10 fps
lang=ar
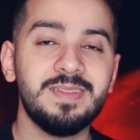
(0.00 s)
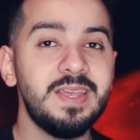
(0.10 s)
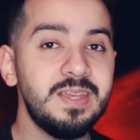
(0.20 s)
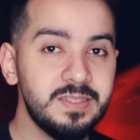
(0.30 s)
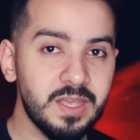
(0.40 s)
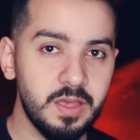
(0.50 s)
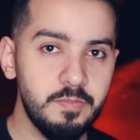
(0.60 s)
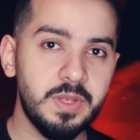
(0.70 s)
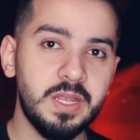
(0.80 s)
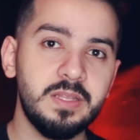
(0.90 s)
حتى ينتقم
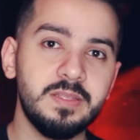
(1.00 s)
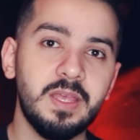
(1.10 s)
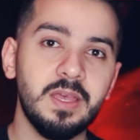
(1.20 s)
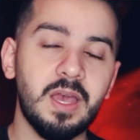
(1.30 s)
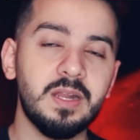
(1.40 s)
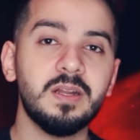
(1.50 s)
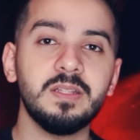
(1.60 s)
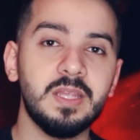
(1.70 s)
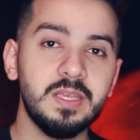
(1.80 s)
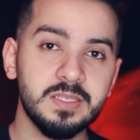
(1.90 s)
من عنده قرر
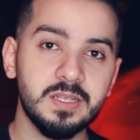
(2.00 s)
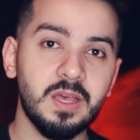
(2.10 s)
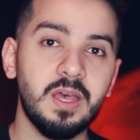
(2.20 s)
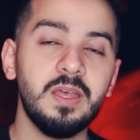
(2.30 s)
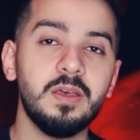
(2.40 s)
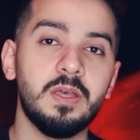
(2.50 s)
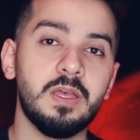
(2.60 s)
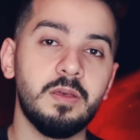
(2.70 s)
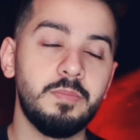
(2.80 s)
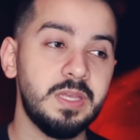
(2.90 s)
انه يسرقه
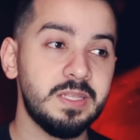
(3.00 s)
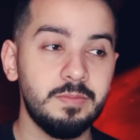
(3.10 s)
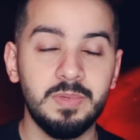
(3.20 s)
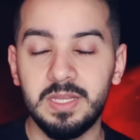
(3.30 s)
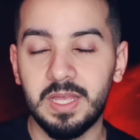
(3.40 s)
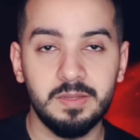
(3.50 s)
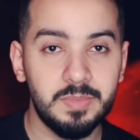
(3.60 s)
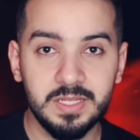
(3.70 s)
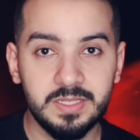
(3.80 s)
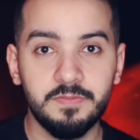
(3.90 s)
آه، يعني
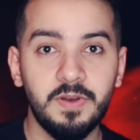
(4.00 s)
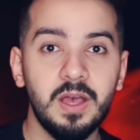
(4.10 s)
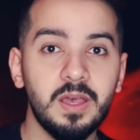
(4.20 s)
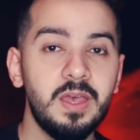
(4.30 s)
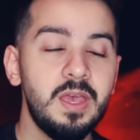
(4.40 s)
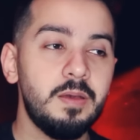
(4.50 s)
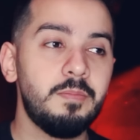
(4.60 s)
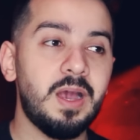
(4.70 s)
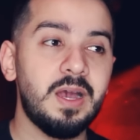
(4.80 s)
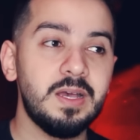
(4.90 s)
بالاتفاق
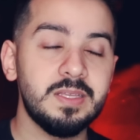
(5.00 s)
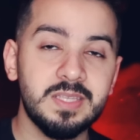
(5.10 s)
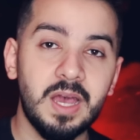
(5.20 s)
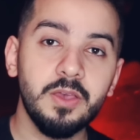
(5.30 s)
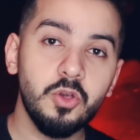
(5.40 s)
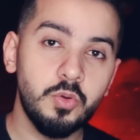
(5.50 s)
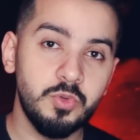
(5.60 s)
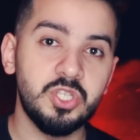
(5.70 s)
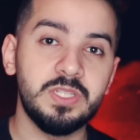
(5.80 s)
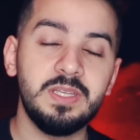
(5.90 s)
مع سايقهم
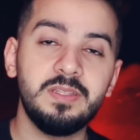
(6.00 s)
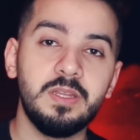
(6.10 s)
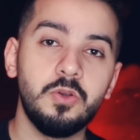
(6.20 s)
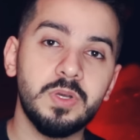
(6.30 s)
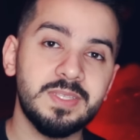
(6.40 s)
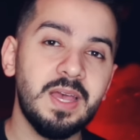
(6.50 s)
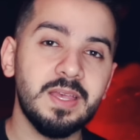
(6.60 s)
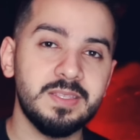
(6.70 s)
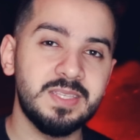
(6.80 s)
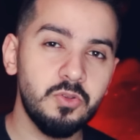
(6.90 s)
الجديد اللي هو
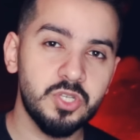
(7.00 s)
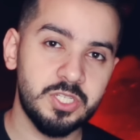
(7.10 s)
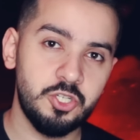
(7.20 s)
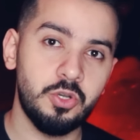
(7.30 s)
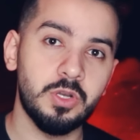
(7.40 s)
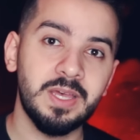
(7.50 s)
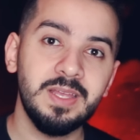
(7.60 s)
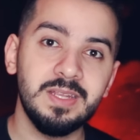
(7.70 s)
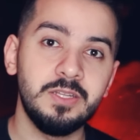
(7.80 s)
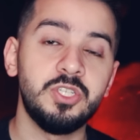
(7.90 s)
سايق زوجة
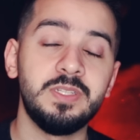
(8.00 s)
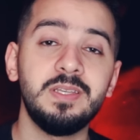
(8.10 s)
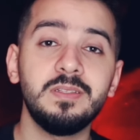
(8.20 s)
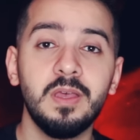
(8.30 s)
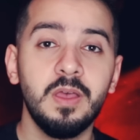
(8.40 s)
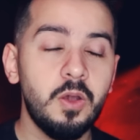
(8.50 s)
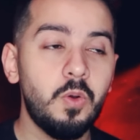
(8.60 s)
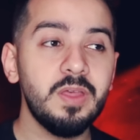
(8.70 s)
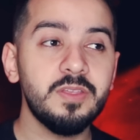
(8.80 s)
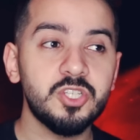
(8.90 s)
شيكوريل الجديد
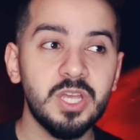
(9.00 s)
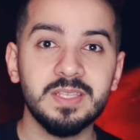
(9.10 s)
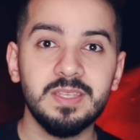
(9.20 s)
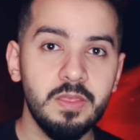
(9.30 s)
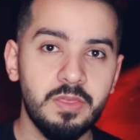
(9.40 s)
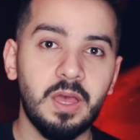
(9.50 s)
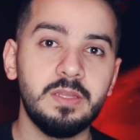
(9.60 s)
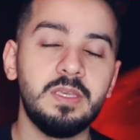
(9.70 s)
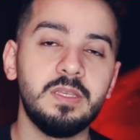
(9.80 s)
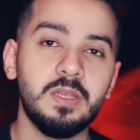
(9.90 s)
وايضا شخصين
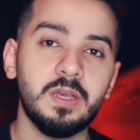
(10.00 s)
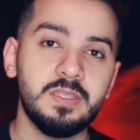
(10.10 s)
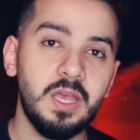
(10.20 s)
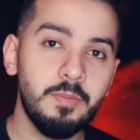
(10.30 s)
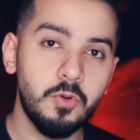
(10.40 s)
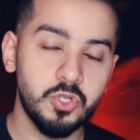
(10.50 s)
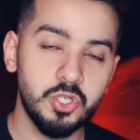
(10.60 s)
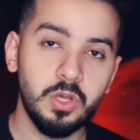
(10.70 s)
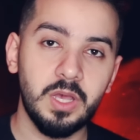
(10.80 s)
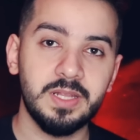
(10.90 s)
ثانيين اقتحموا
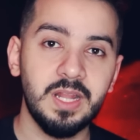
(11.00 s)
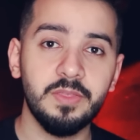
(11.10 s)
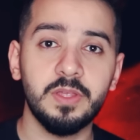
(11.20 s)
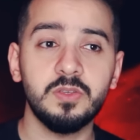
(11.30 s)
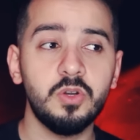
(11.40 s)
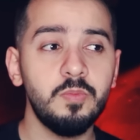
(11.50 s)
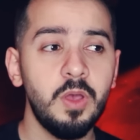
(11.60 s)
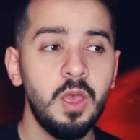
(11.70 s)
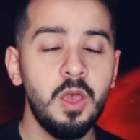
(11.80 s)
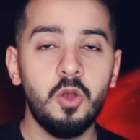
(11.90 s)
الشقة ثلاثتهم
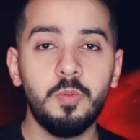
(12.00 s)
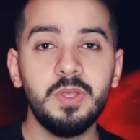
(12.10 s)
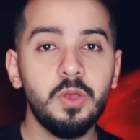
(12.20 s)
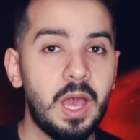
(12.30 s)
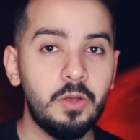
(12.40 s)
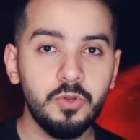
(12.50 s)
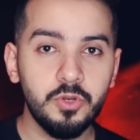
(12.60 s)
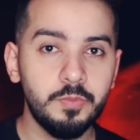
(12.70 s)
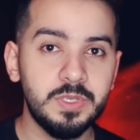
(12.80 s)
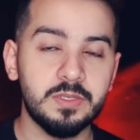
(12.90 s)
وبدأوا يحاولون
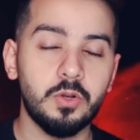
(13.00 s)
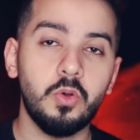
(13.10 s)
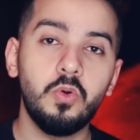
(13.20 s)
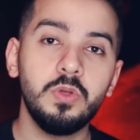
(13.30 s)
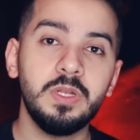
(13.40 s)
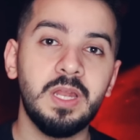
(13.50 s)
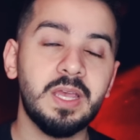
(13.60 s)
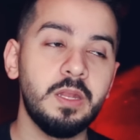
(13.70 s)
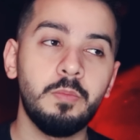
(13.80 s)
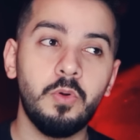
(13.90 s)
انهم يسرقون
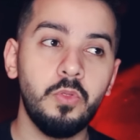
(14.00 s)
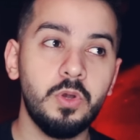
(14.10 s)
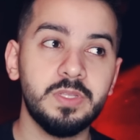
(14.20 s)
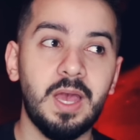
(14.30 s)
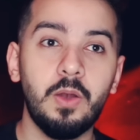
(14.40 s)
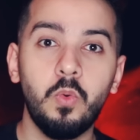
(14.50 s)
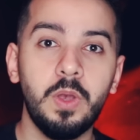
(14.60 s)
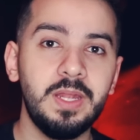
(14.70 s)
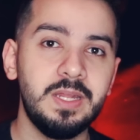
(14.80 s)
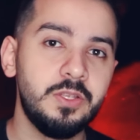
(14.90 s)
لكن الموضوع
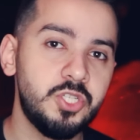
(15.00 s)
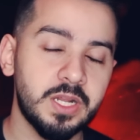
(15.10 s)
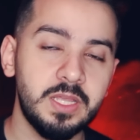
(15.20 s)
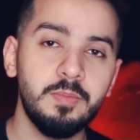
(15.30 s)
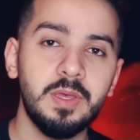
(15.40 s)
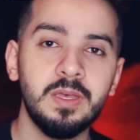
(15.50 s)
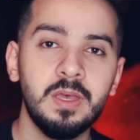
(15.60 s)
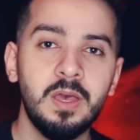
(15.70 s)
تحول لجريمة